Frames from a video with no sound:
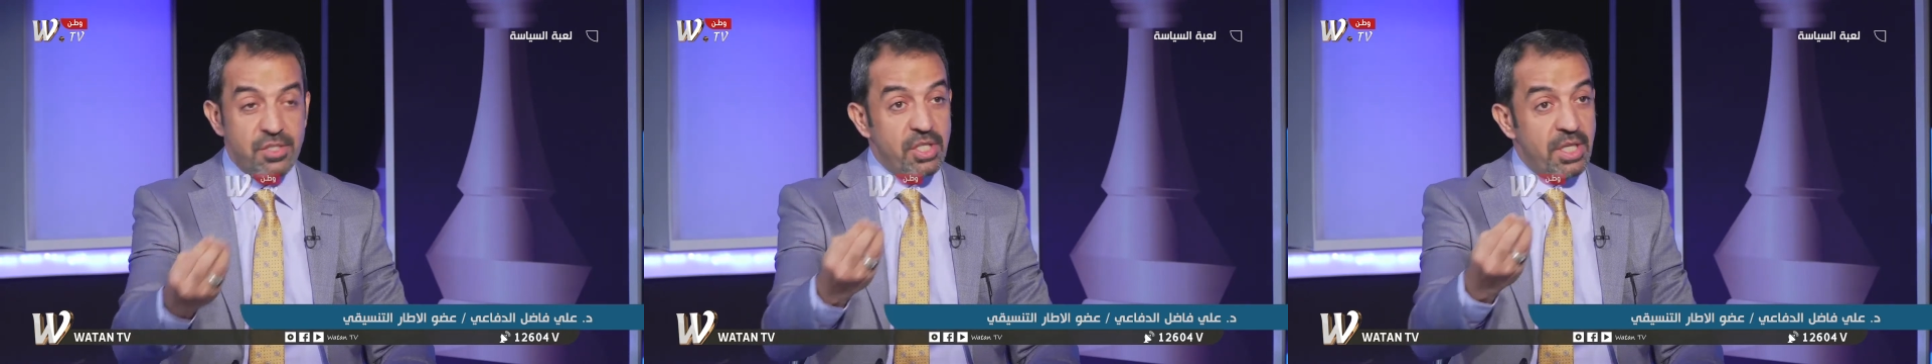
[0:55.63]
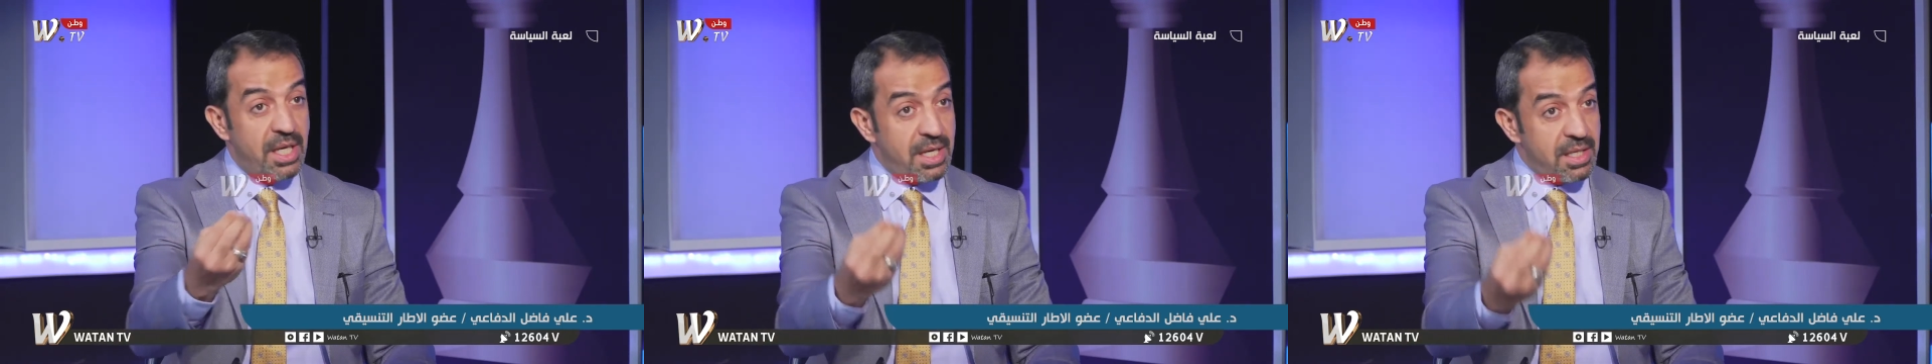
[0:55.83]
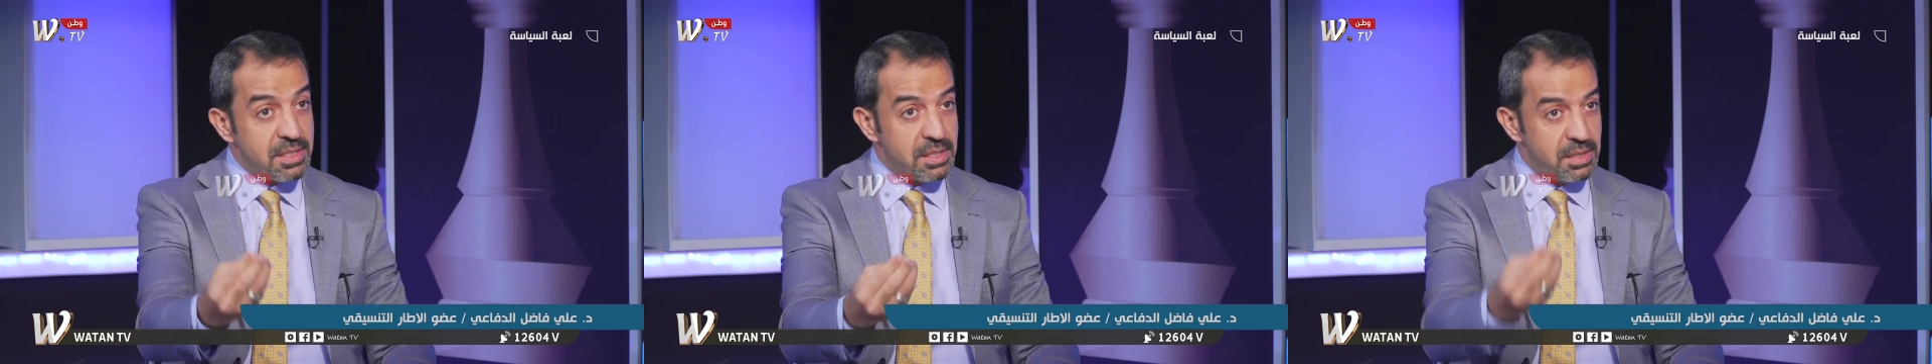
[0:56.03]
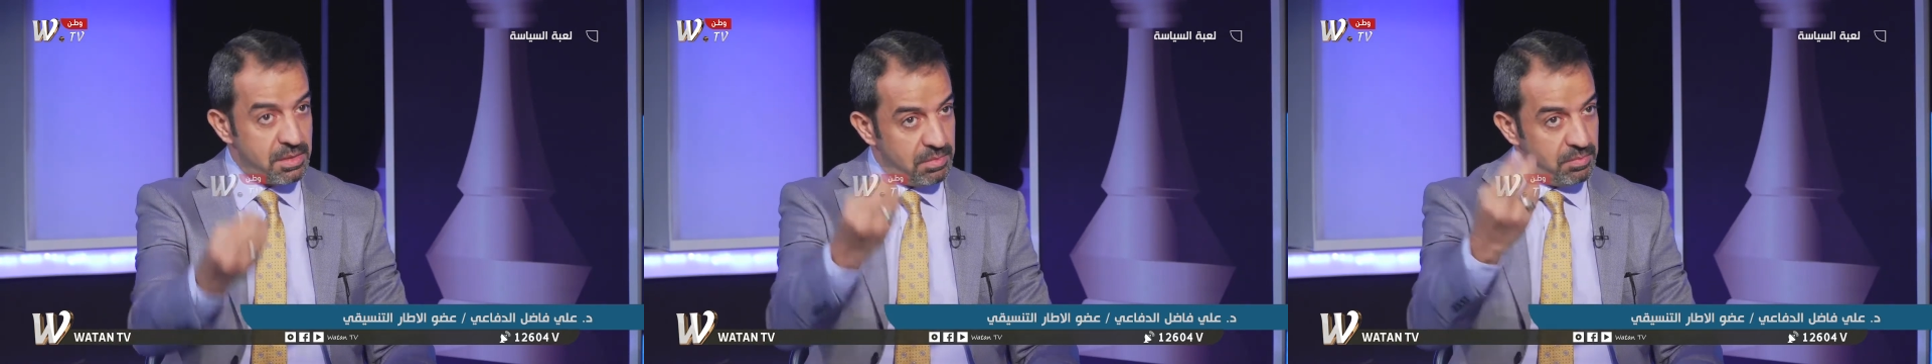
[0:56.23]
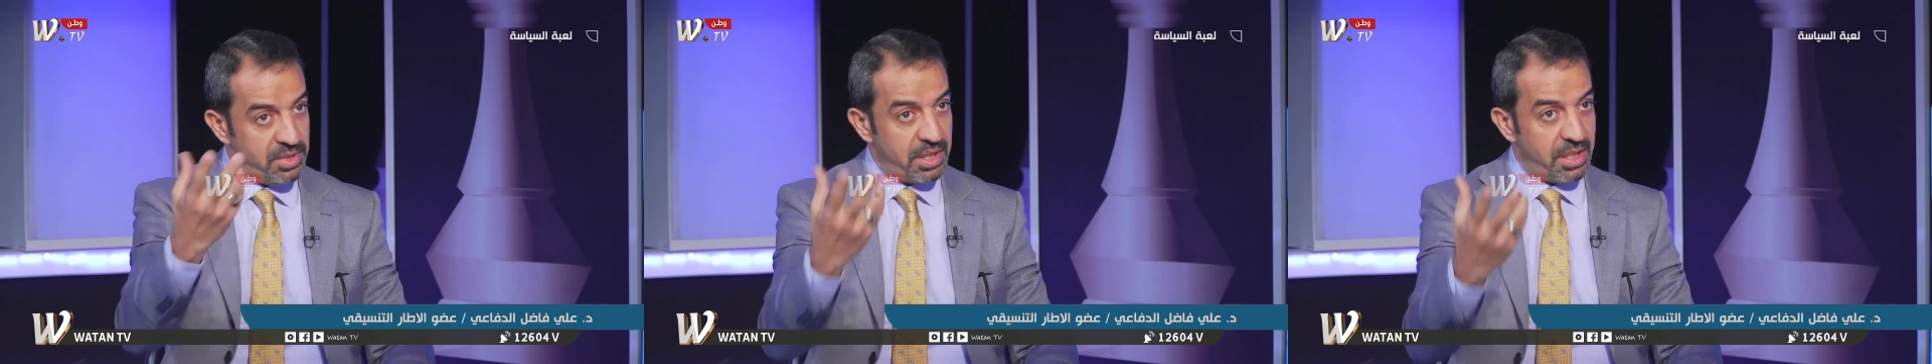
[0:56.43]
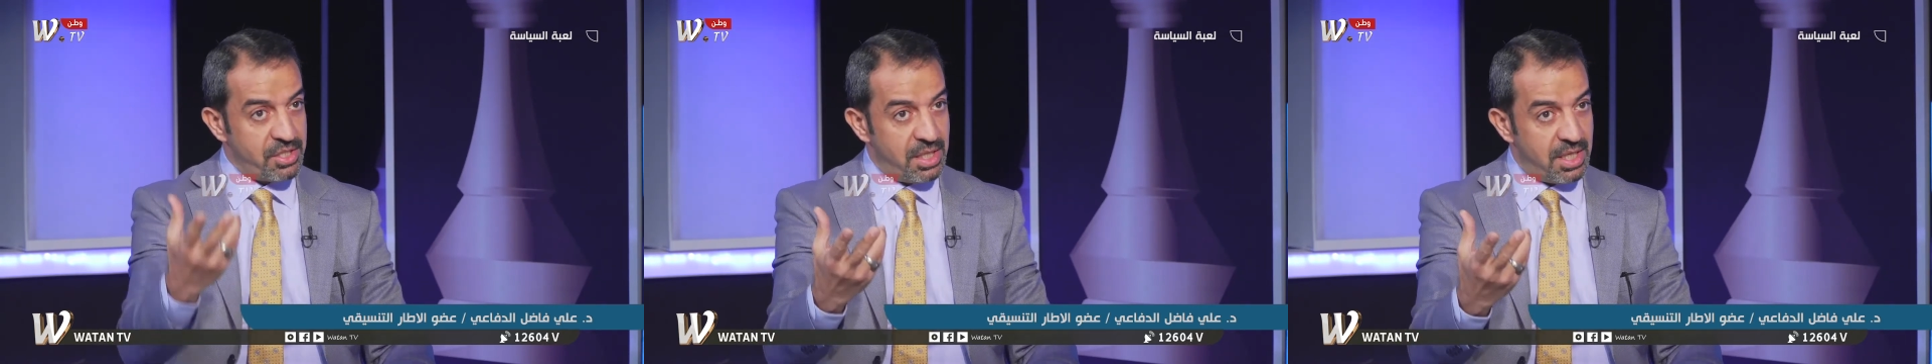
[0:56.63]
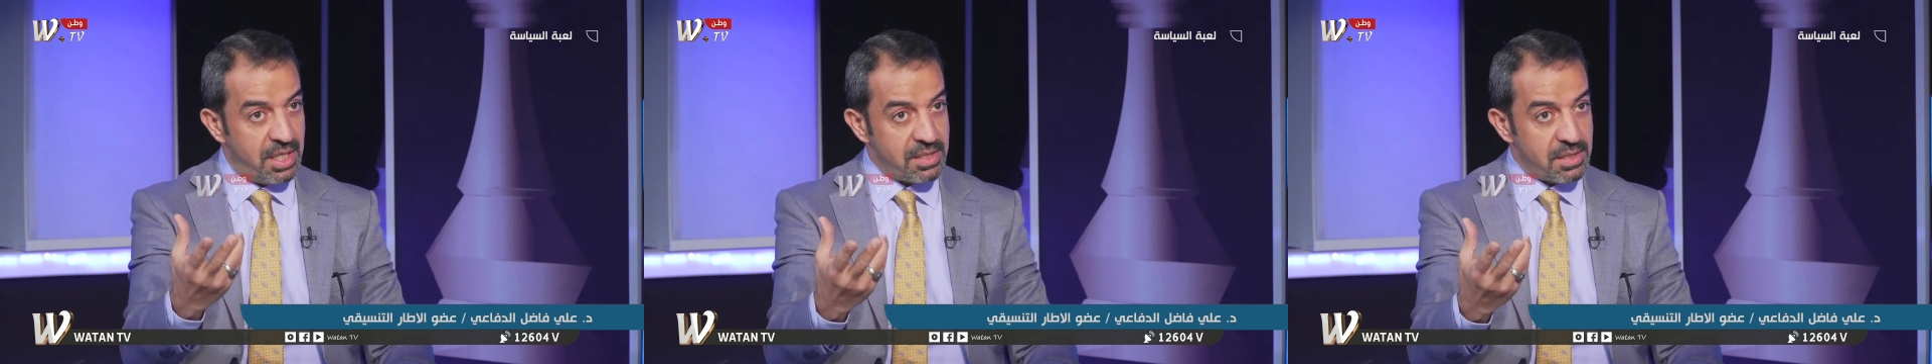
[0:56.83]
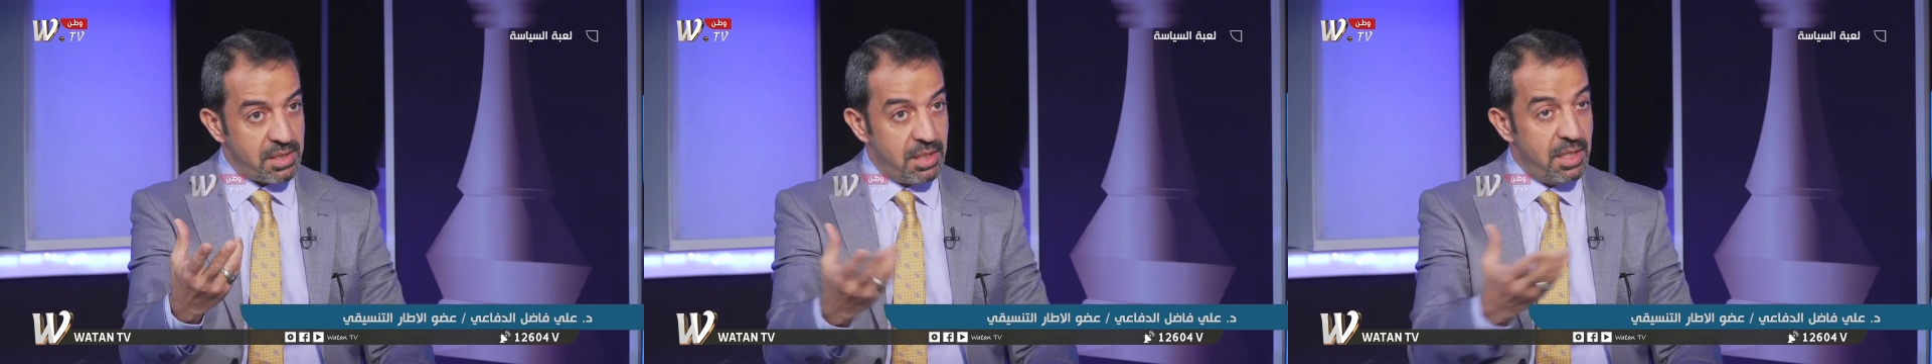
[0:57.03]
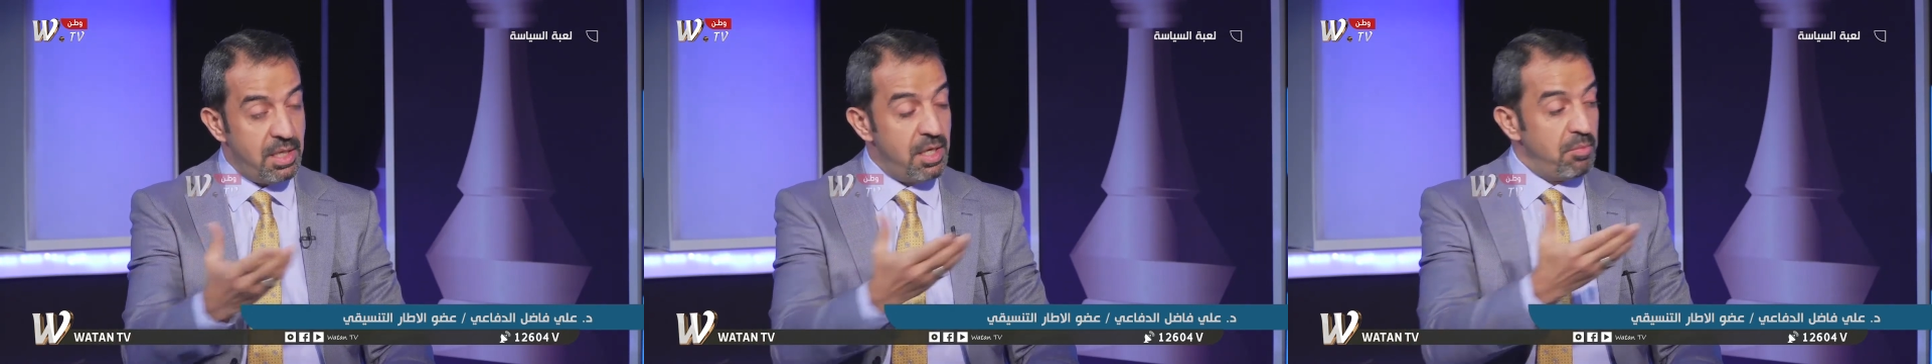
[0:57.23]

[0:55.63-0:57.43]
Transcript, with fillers: جهاز بدرجة خاصة